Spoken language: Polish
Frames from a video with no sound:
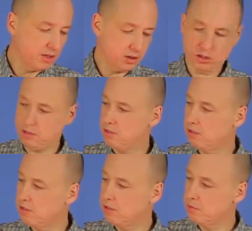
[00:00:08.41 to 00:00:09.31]
to
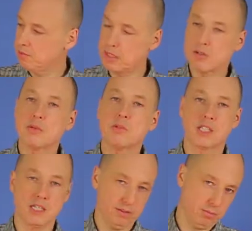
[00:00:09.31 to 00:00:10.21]
całkiem
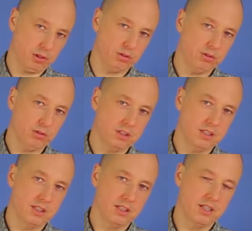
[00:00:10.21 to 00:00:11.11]
ciekawy produkt,
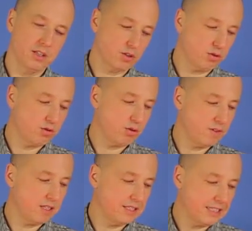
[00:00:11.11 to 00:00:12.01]

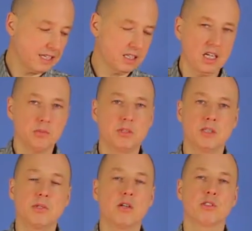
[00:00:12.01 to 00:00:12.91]
skonstruowany tak, aby nie
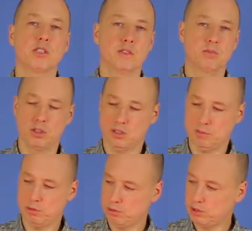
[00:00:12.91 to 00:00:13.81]
miało się w nim co
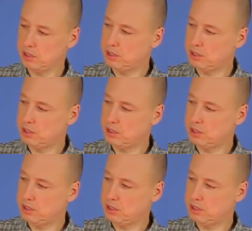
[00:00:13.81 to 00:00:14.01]
zepsuć.